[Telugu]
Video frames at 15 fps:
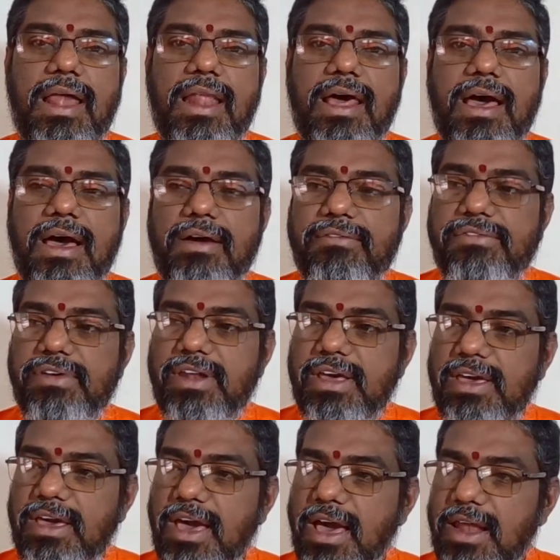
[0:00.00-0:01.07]
అలా
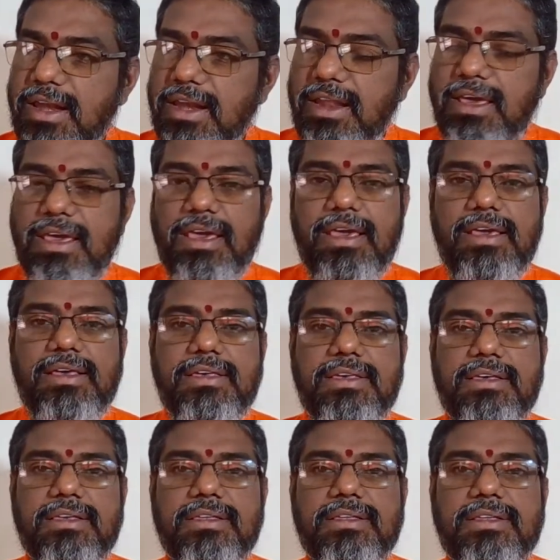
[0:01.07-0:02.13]
వినయాన్ని
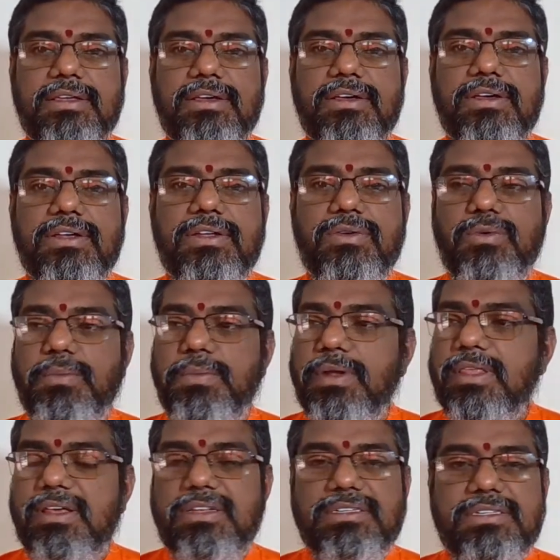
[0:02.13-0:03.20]
నువ్వు
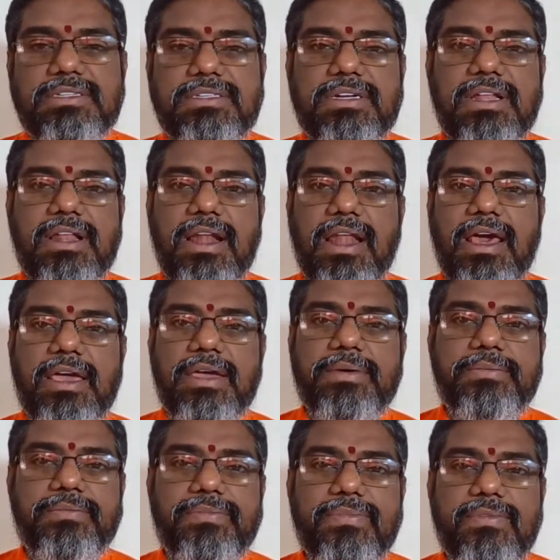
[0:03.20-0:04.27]
ప్రదర్శించటంలే
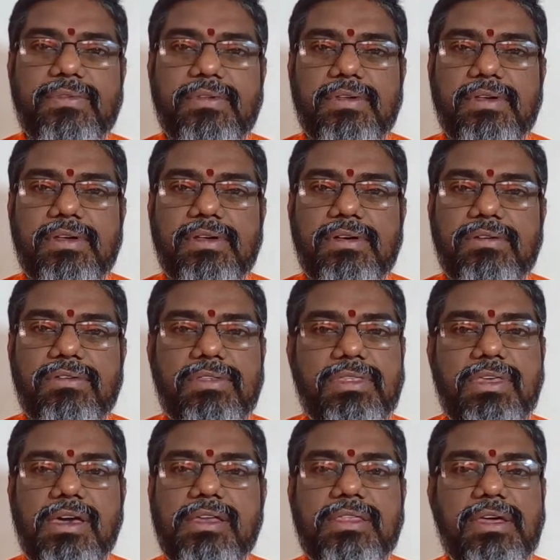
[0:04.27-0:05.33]

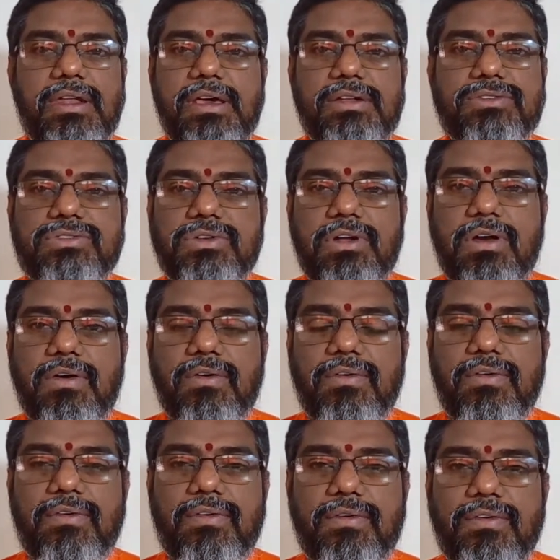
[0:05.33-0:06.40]
విద్య అయితే నేర్చుకున్నావు
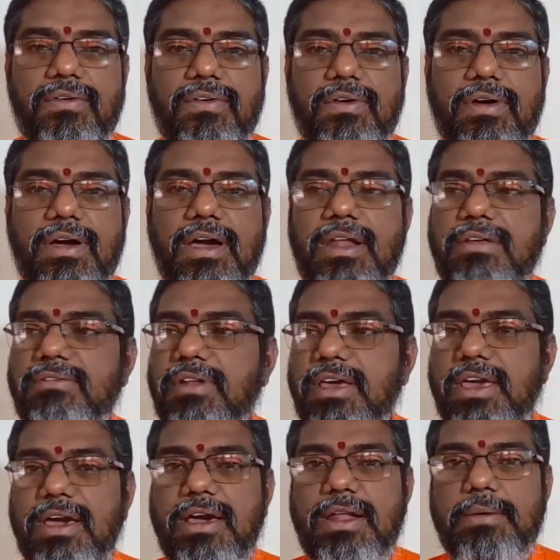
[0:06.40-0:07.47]
కానీ
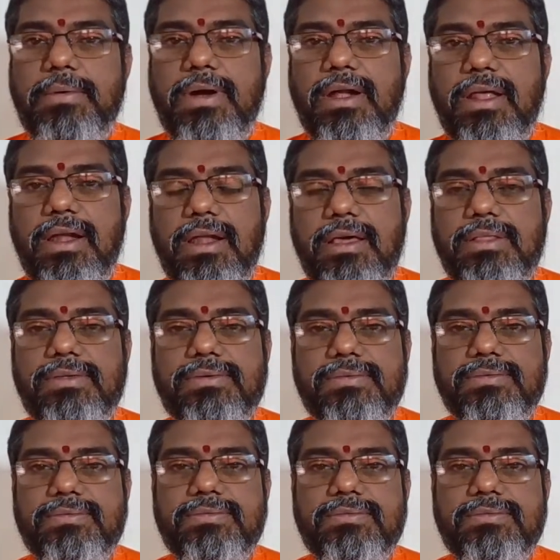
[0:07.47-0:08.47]
వినయం కనపడడం లేదు